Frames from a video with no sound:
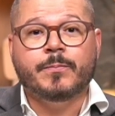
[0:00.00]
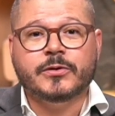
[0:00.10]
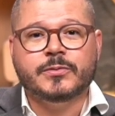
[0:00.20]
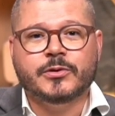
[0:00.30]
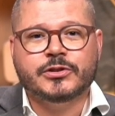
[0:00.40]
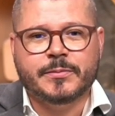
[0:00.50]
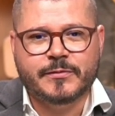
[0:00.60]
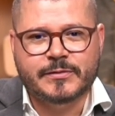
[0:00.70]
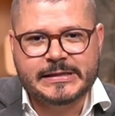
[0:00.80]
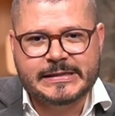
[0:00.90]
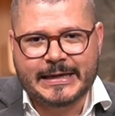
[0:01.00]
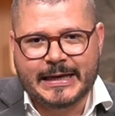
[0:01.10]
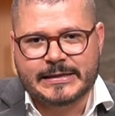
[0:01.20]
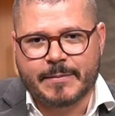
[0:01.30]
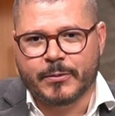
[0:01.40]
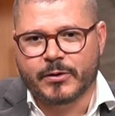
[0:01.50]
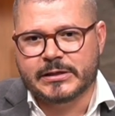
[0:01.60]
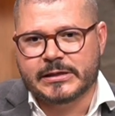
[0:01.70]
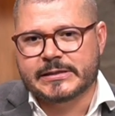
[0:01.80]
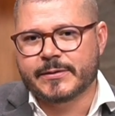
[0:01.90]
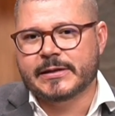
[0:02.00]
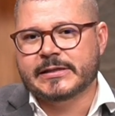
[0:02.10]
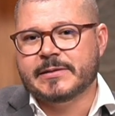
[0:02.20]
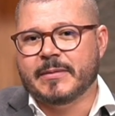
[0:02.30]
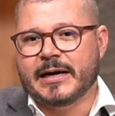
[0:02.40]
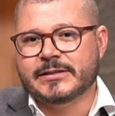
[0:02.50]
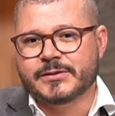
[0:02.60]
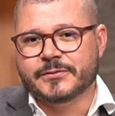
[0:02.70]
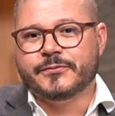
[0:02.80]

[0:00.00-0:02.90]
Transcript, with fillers: posso mostrar para vocês aí essa projeção dessa imagem do